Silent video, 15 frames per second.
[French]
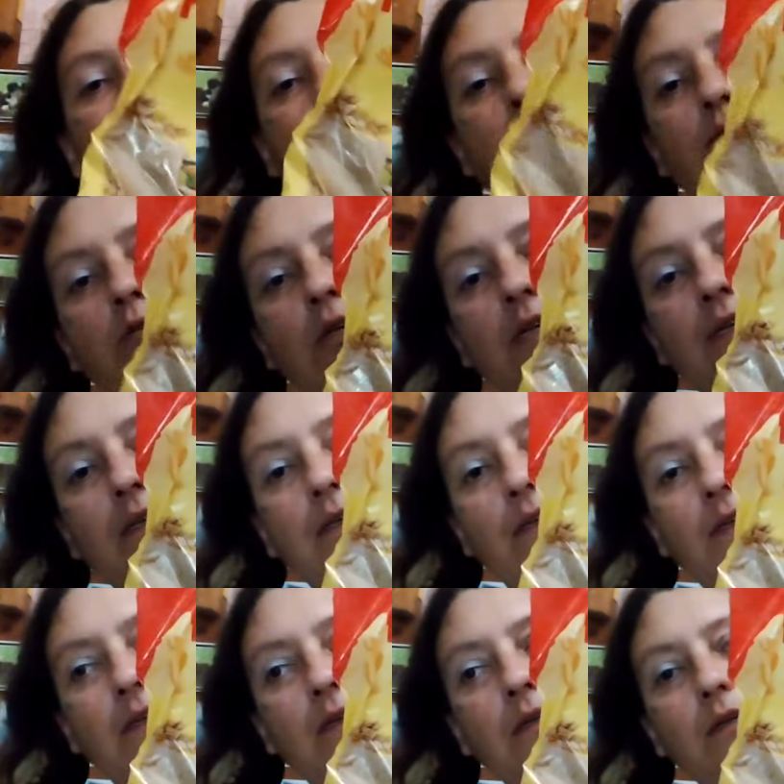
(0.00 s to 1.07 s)
sur
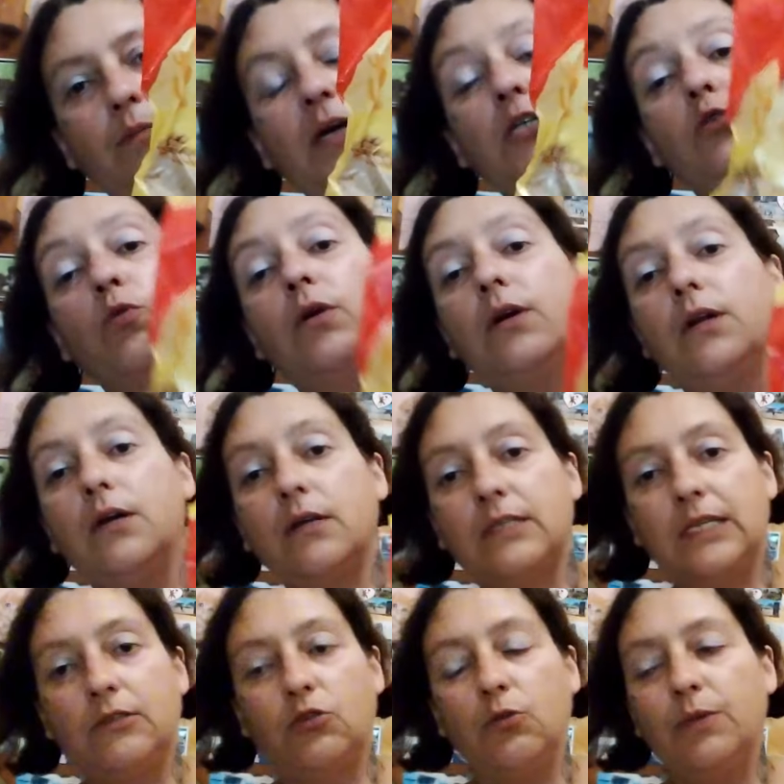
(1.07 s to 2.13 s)
les... Bah, je crois que là,
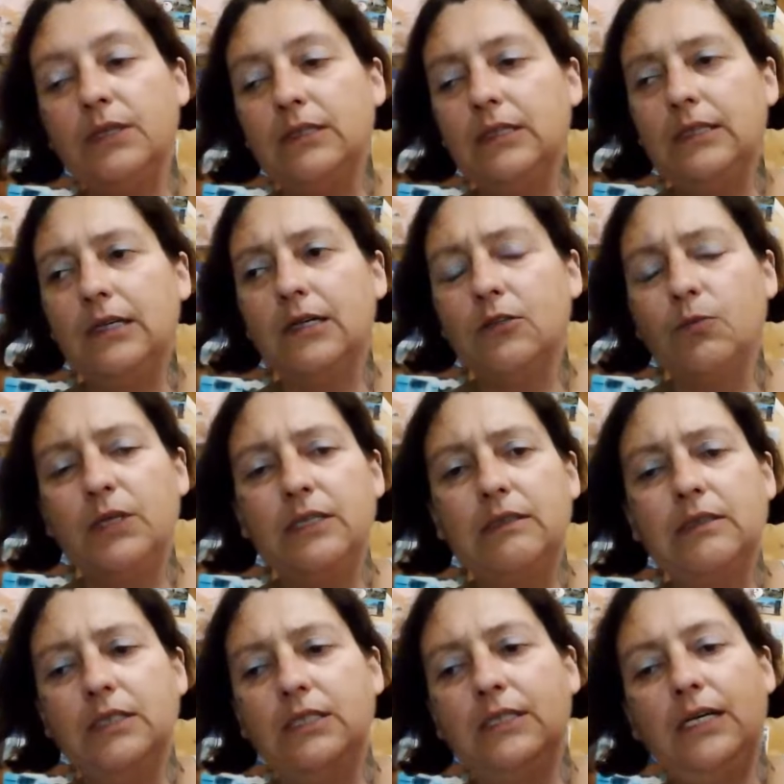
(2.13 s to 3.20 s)
cette semaine, c'était la semaine
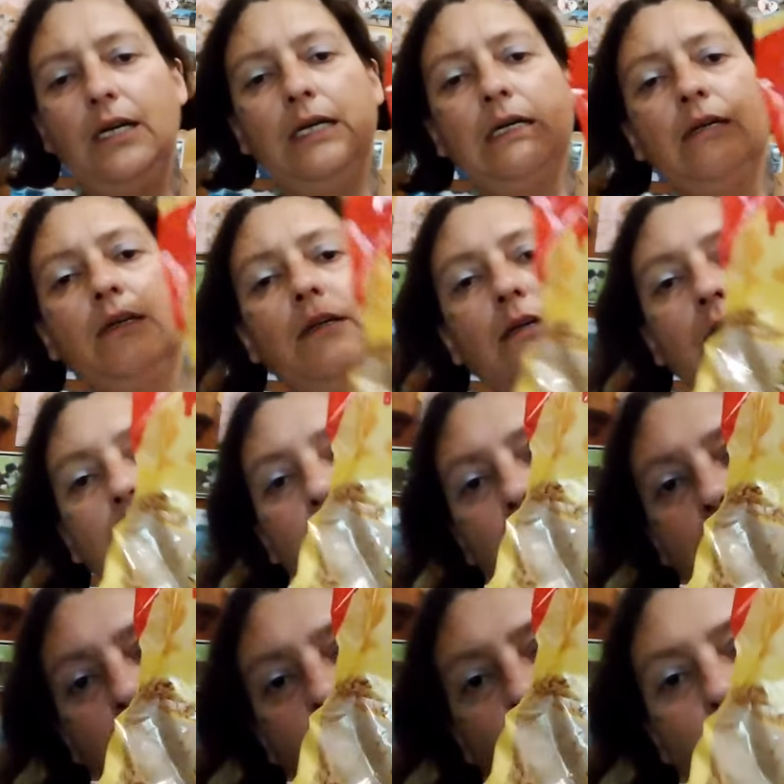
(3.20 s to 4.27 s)
XXL
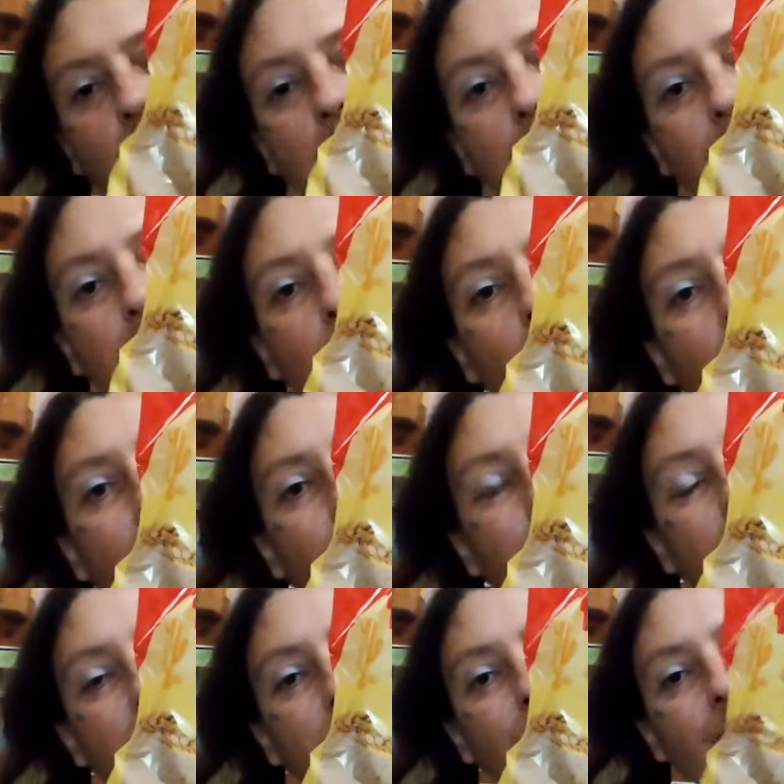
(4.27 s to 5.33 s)
sur les wraps.
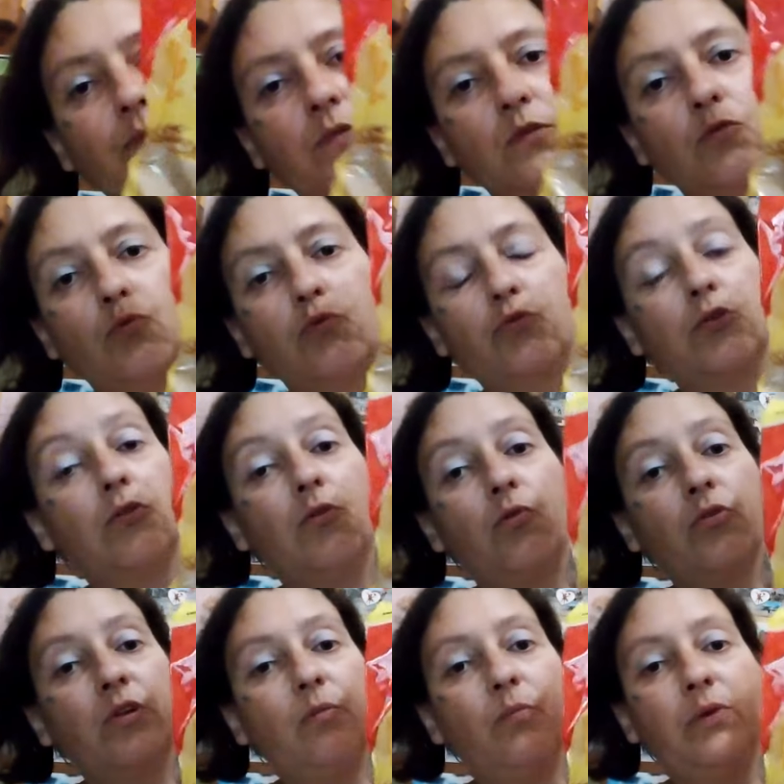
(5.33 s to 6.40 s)
Donc ça,
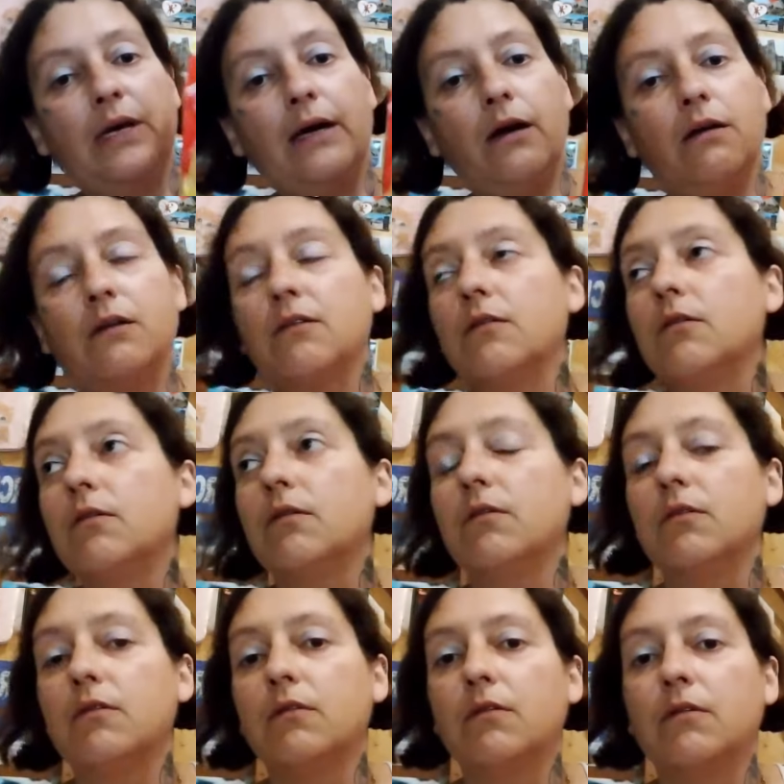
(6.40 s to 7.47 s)
on aime bien. Euh,
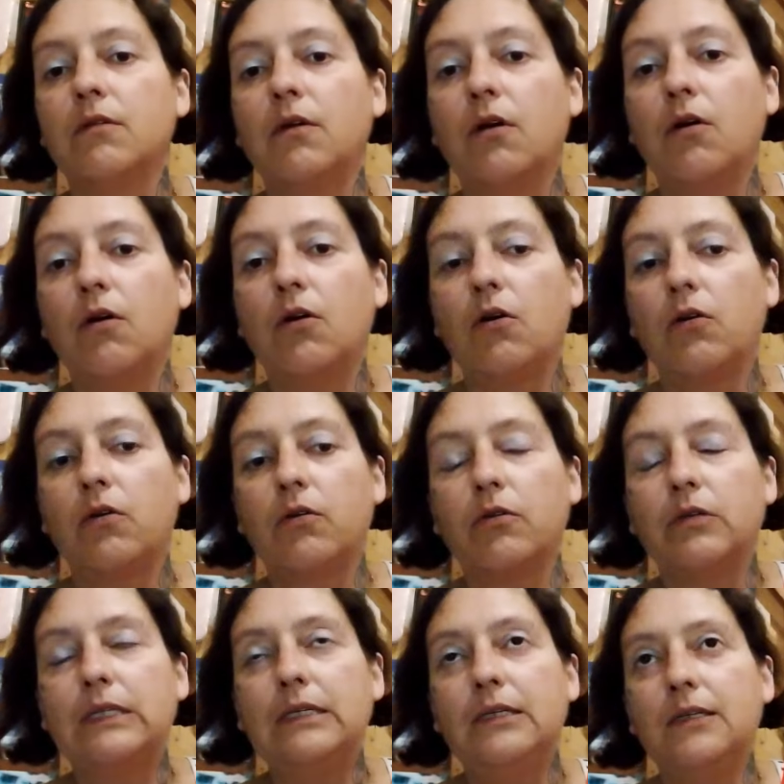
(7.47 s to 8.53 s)

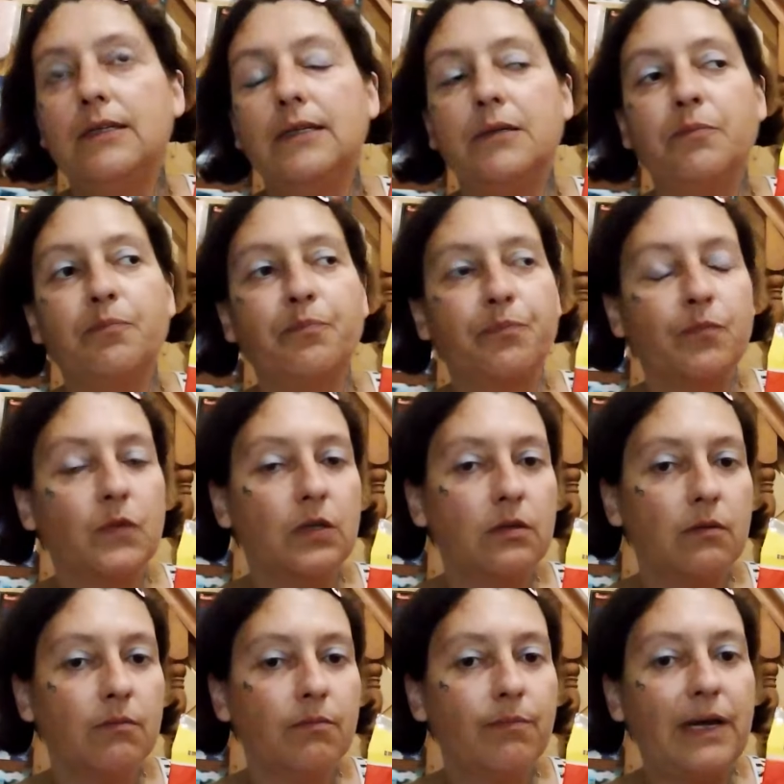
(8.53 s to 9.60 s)

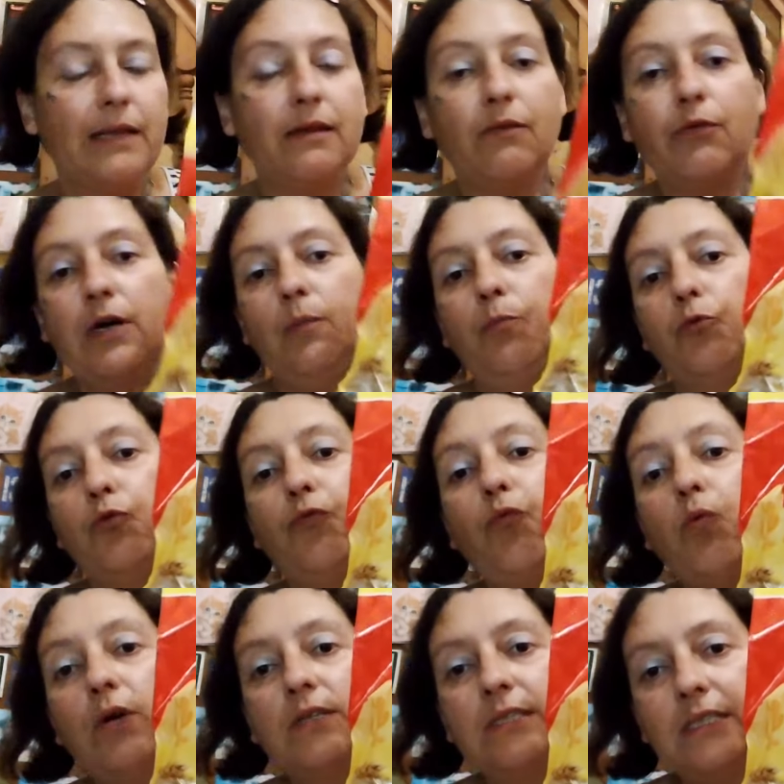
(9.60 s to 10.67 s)
bah, des, wraps
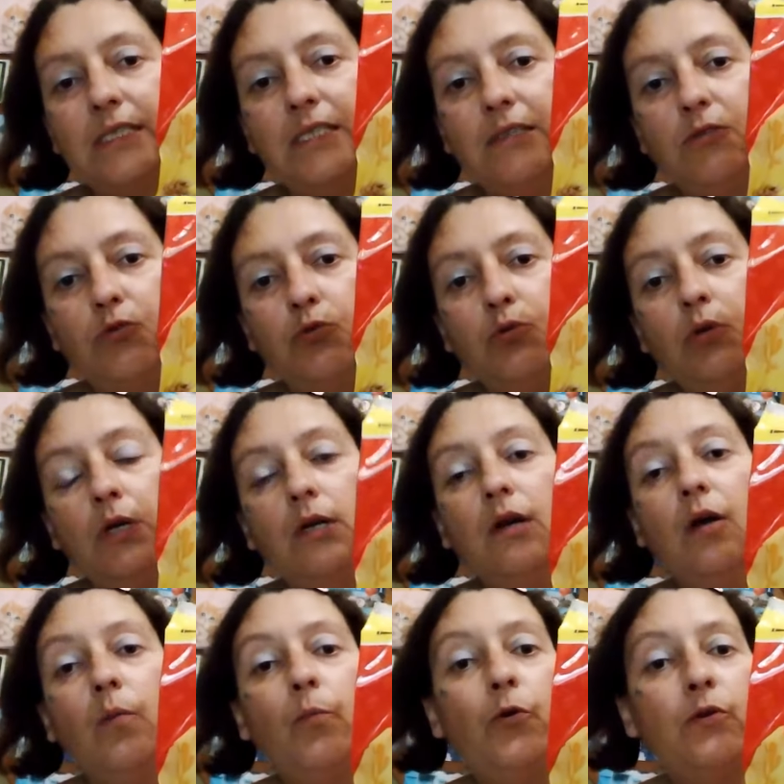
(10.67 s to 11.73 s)
froids, c'est délicieux.
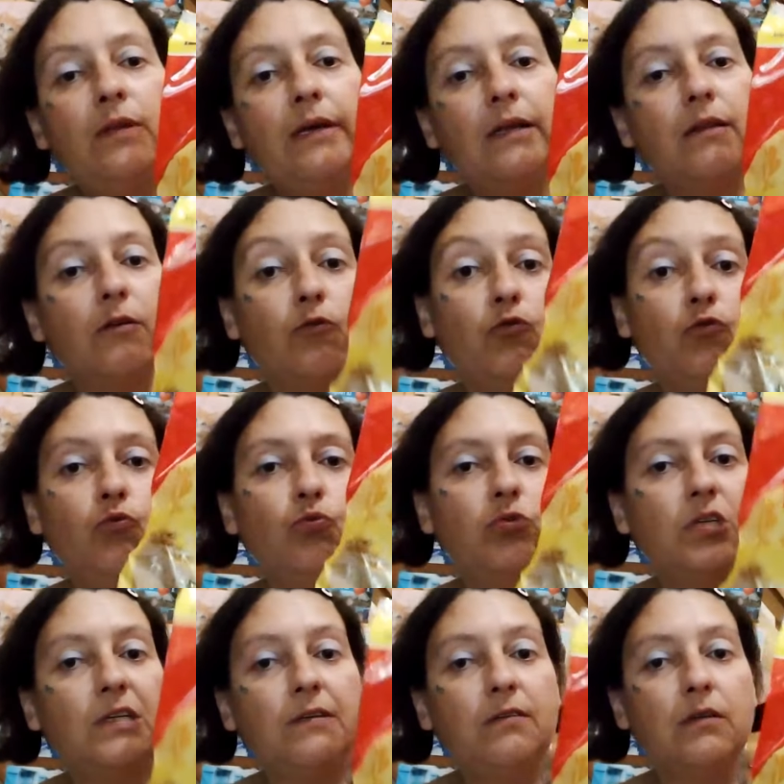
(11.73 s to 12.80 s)
Peut-être, du coup,
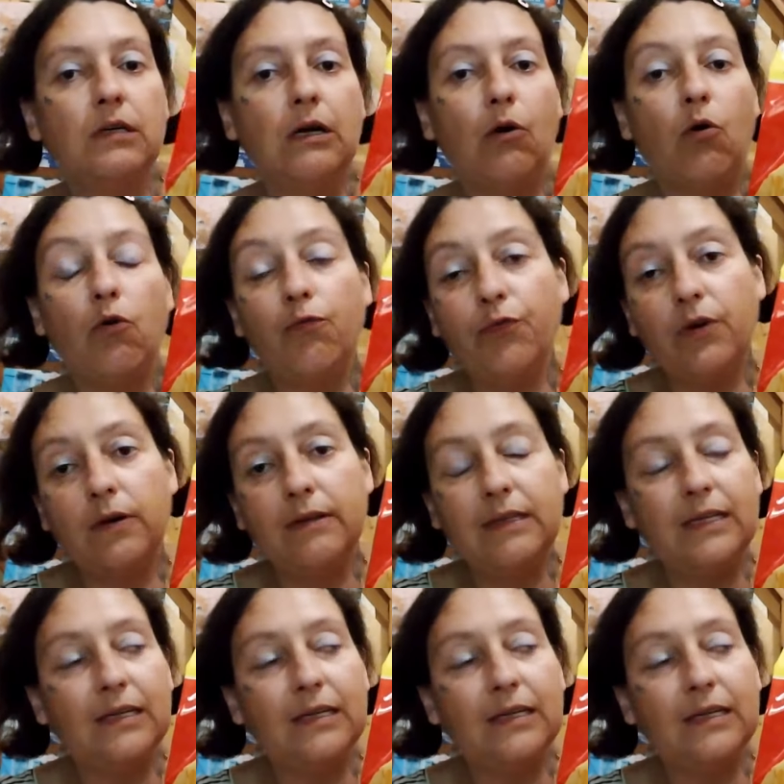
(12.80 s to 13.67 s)
que j'ai ça, on refera